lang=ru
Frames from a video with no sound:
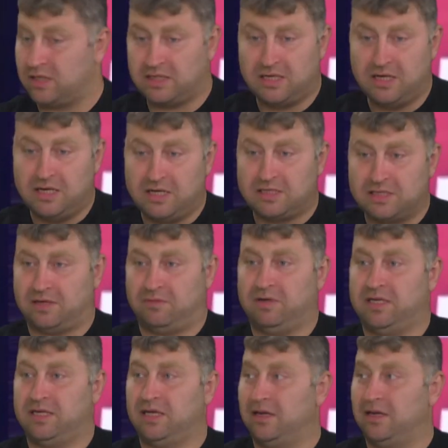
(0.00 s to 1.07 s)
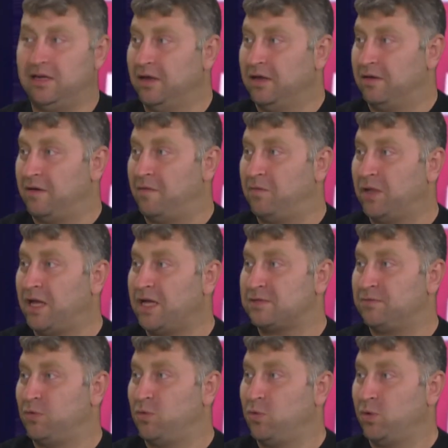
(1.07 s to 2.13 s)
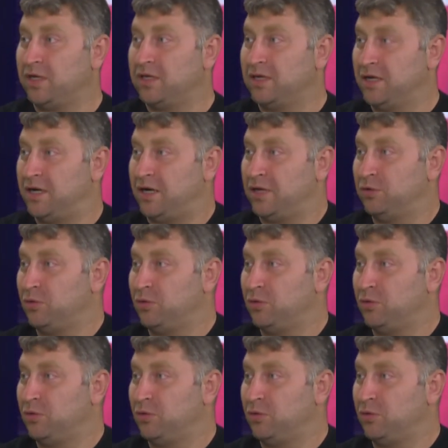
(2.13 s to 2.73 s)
Вот они захватили э, власть в городе и